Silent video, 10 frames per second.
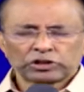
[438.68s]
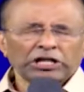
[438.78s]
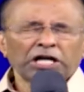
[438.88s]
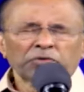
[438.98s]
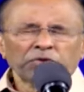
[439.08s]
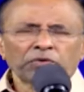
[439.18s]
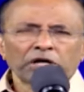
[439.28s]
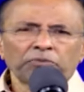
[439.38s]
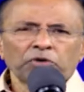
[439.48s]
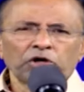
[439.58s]
சர்வ
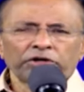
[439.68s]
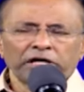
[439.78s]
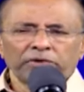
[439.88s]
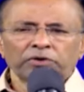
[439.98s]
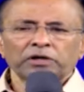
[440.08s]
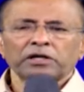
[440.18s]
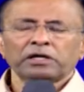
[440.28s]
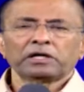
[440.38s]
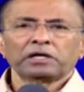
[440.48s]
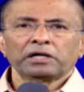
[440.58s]
வளமுள்ள தேவன்
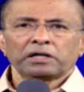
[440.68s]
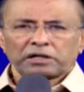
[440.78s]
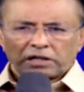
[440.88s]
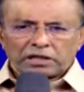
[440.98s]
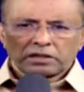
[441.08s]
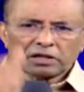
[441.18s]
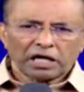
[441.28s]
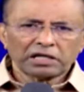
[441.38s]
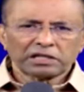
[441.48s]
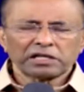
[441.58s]
தன்னை
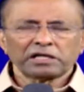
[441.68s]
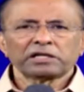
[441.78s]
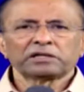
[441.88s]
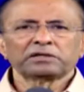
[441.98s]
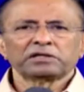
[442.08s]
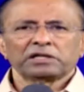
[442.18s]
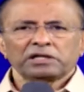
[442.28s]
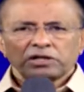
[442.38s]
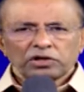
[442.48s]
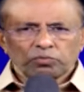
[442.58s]
தாழ்த்தி
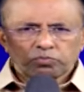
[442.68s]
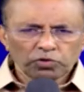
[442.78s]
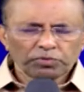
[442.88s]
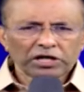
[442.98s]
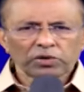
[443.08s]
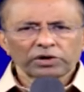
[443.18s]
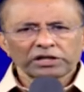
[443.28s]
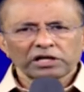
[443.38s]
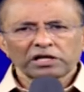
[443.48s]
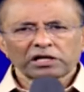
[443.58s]
இந்த பூமிக்கு
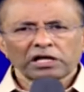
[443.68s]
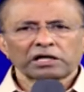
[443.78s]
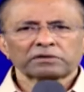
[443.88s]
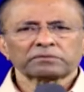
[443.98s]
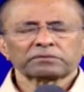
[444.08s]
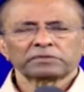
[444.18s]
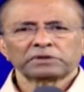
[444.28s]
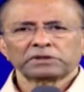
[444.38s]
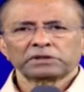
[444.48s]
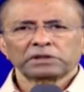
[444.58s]
வந்திருக்கிறார்
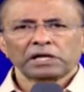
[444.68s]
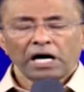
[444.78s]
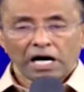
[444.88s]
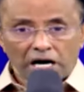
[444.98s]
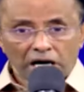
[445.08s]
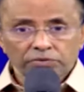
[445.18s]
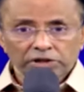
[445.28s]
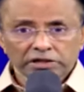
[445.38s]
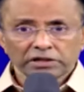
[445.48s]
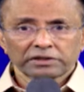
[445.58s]

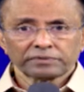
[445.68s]
அவர்